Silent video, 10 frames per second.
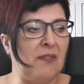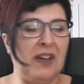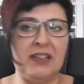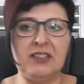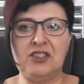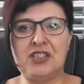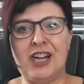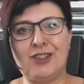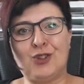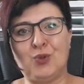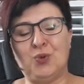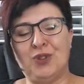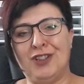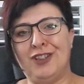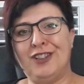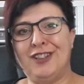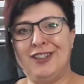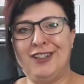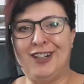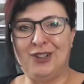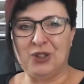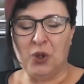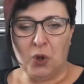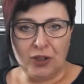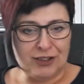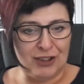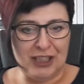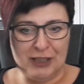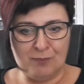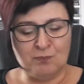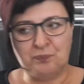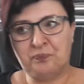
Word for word: werde ich dazu äh, auch ein Haul drehen.